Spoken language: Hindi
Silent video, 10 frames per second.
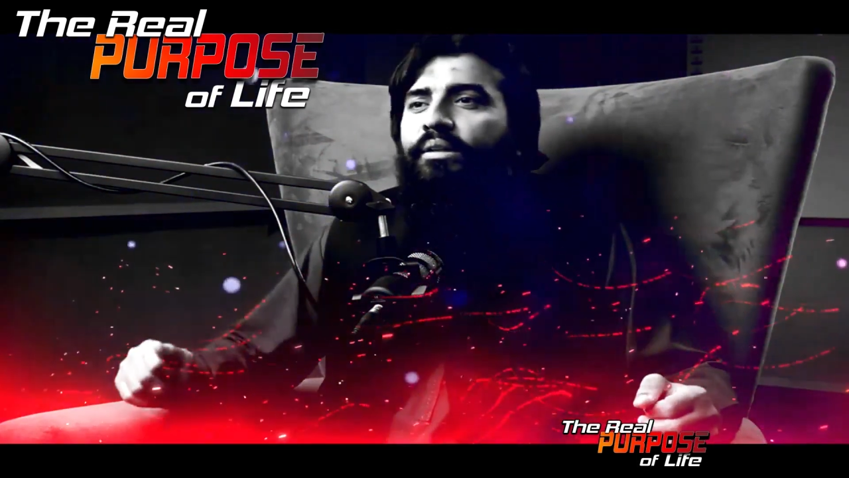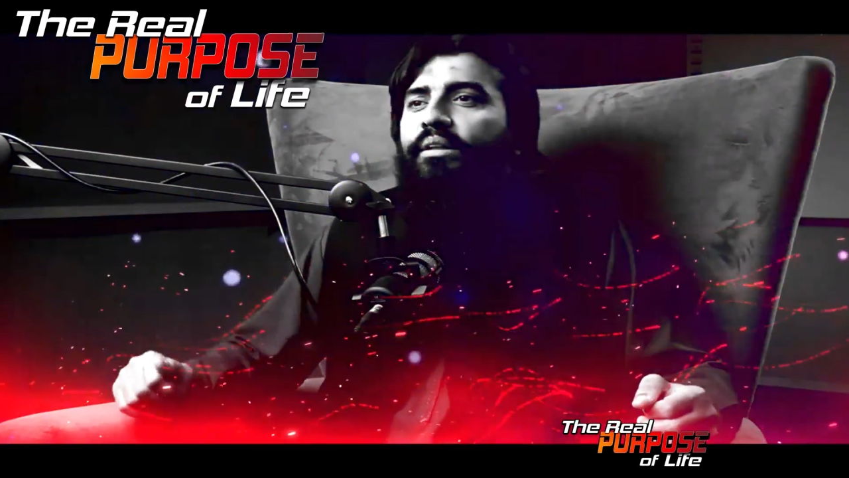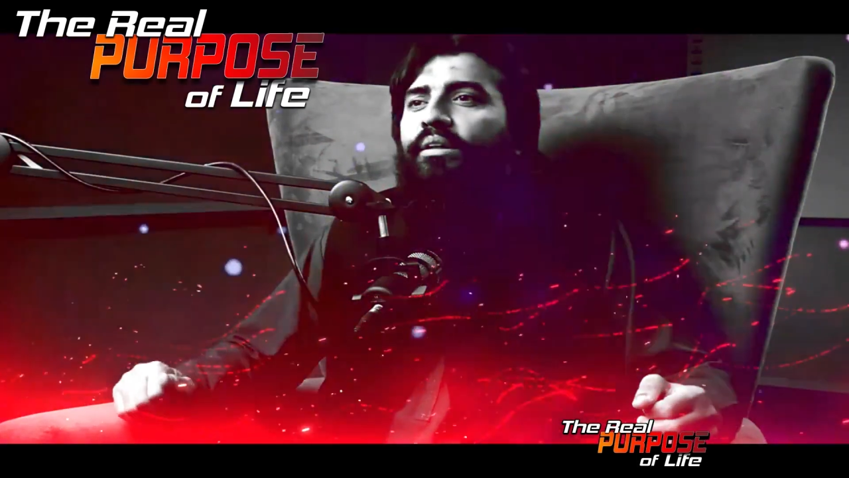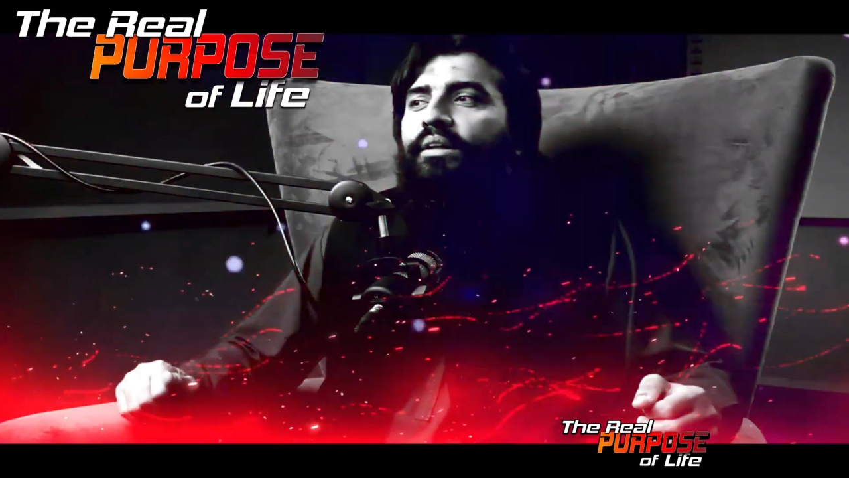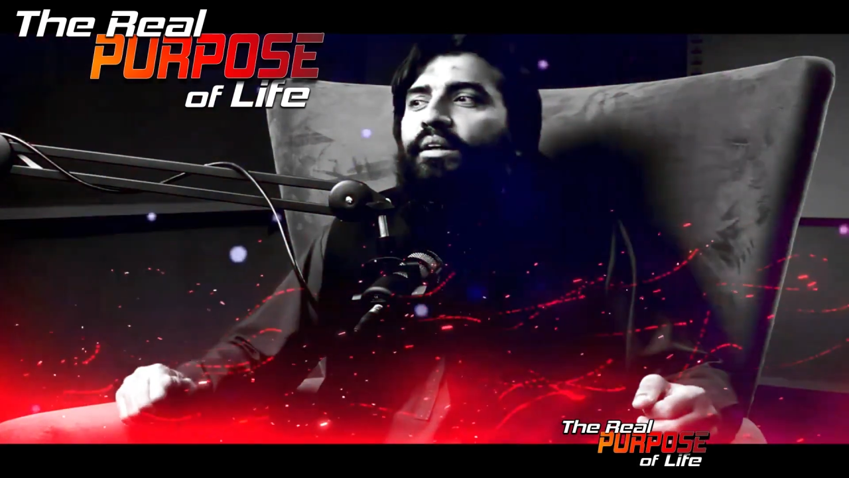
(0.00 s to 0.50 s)

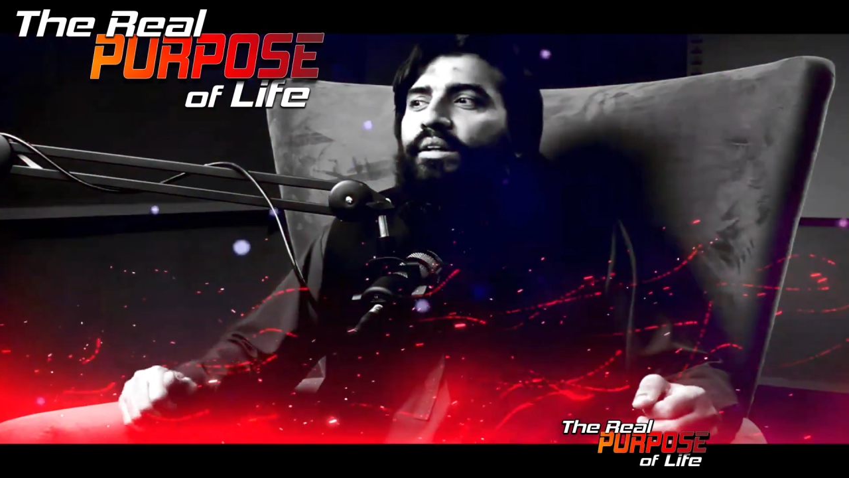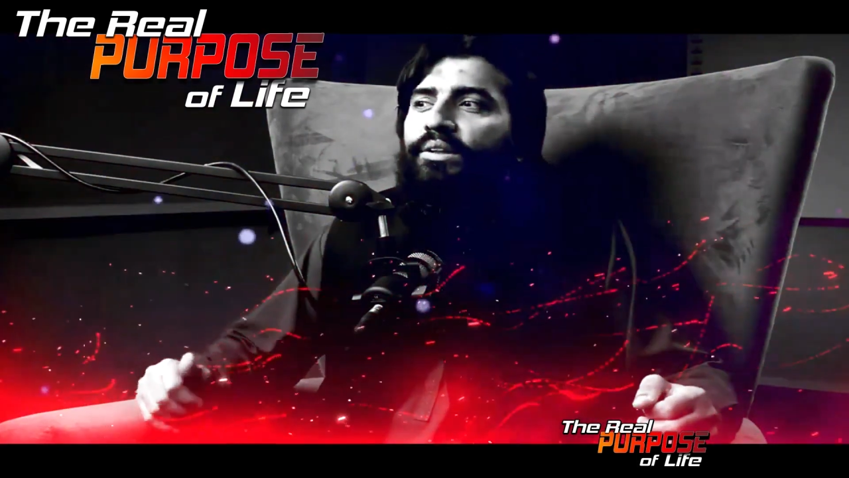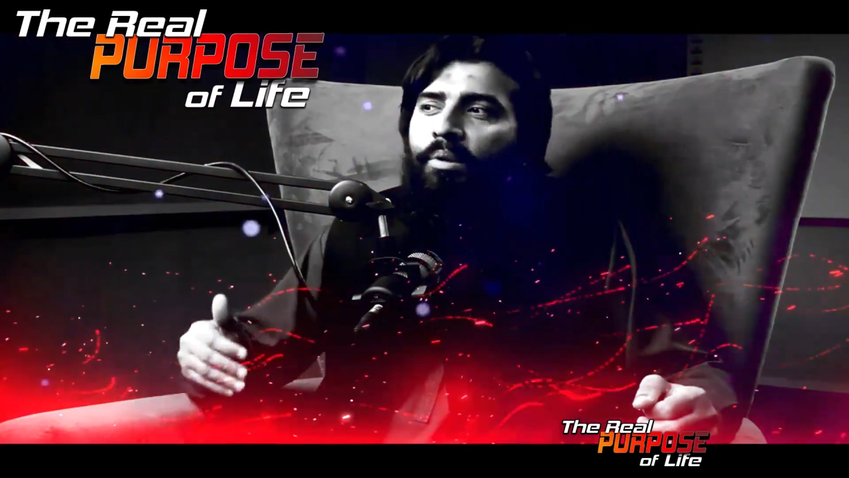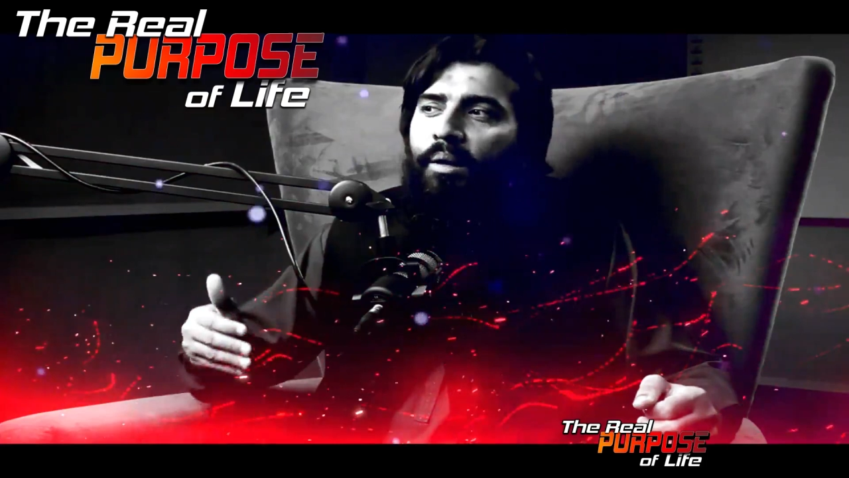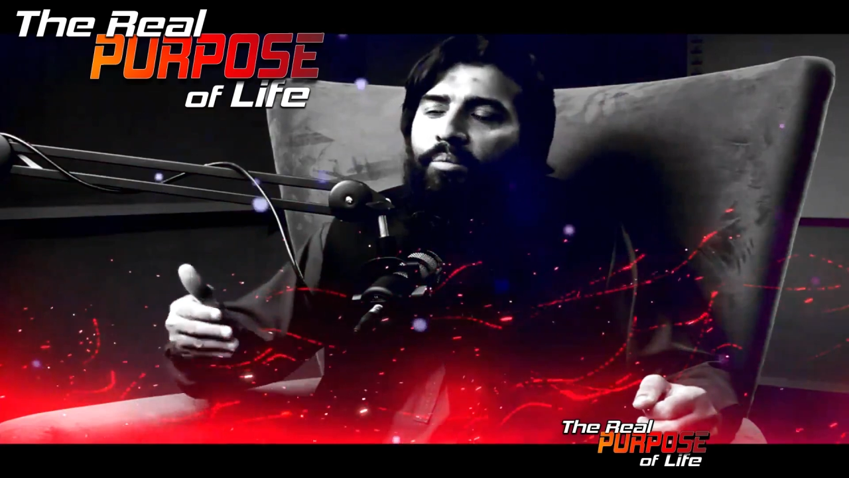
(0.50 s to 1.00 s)

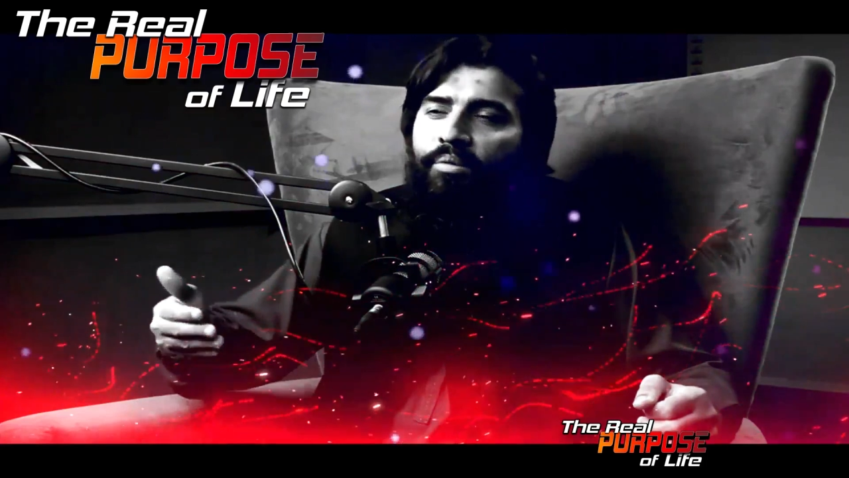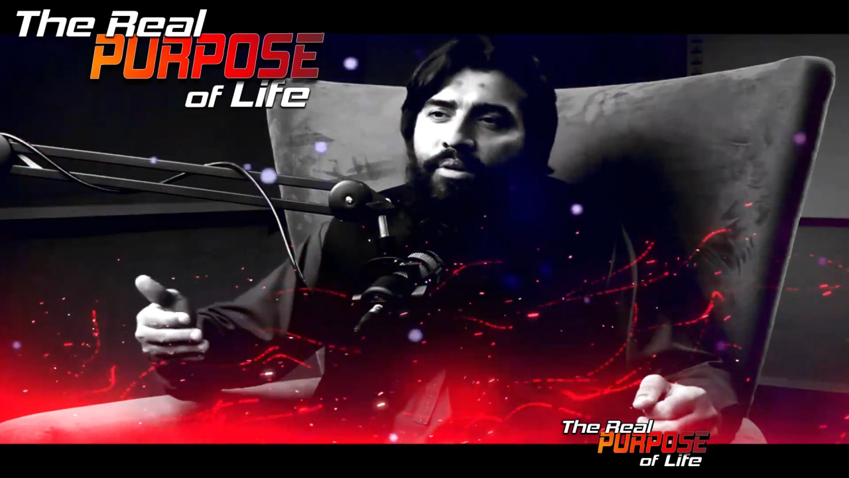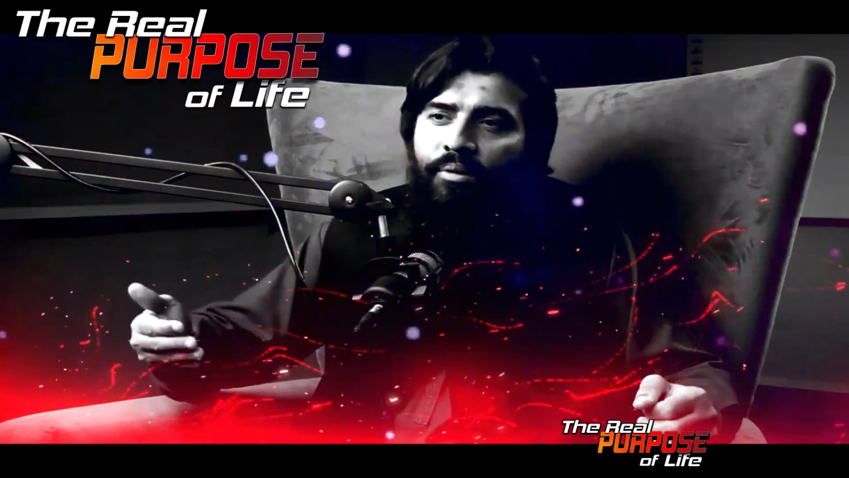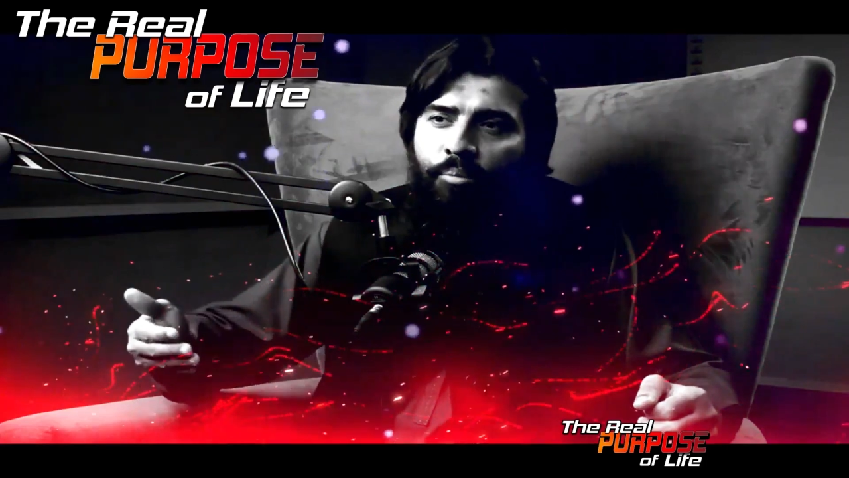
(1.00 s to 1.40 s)
करते जब आप